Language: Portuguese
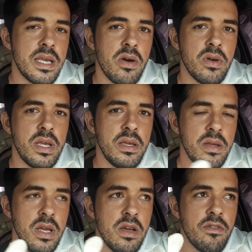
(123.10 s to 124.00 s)
que é o que
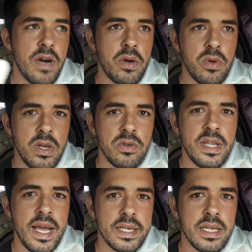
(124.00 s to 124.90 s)
vai colher o
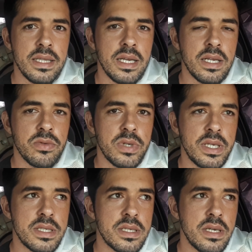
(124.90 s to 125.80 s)
néctar da
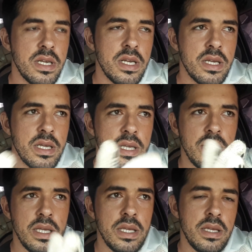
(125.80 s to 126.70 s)
natureza.
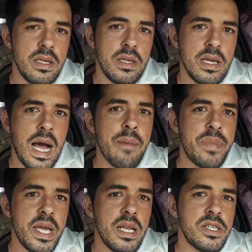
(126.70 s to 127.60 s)
E a
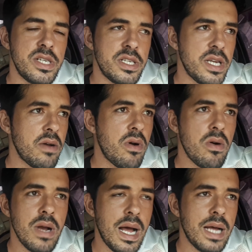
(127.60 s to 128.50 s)
abelha, gente, é
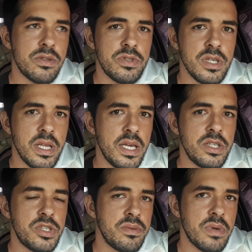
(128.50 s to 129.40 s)
igual gado de
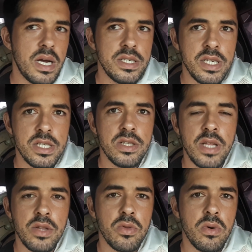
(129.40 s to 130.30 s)
leite. A gente
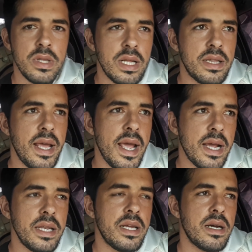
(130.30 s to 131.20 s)
tem toda a
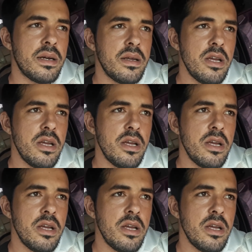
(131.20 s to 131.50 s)
técnica